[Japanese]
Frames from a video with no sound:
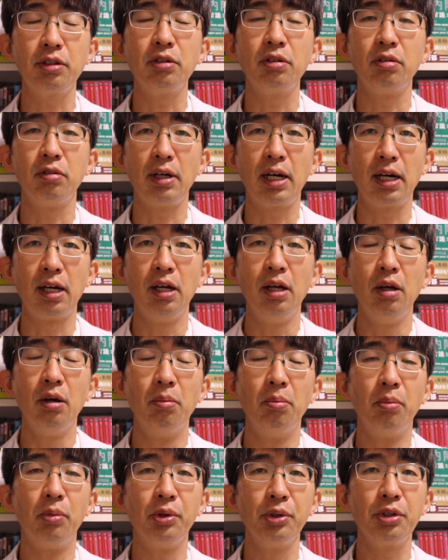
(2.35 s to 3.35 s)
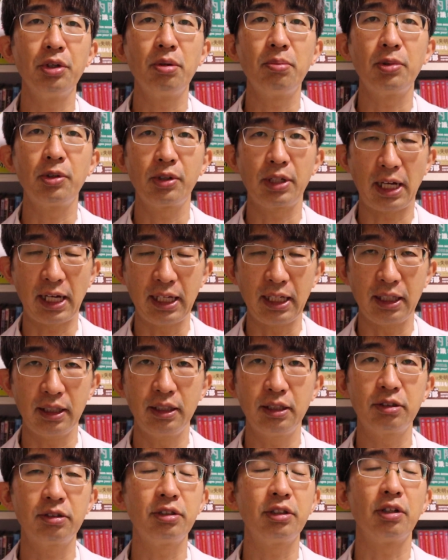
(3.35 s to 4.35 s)
今日は物もらい
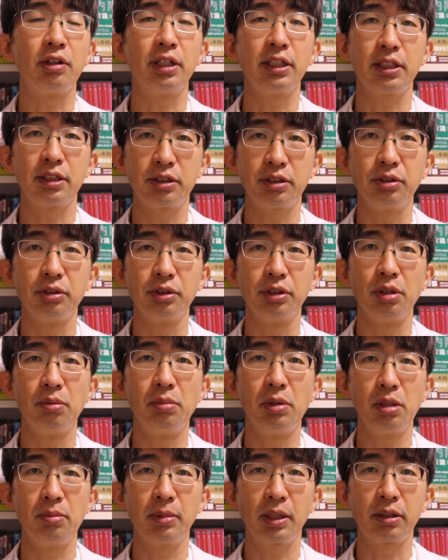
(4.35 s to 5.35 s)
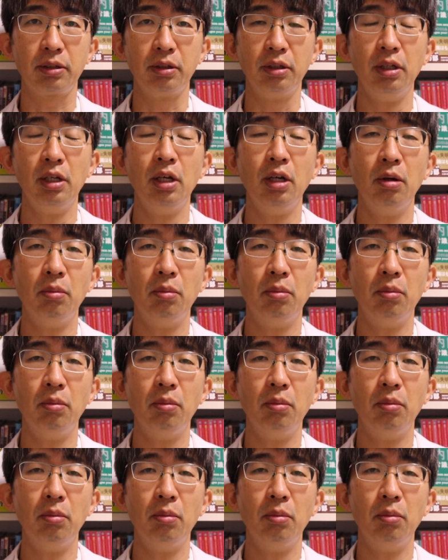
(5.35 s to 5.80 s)
についてお話ししようと思います。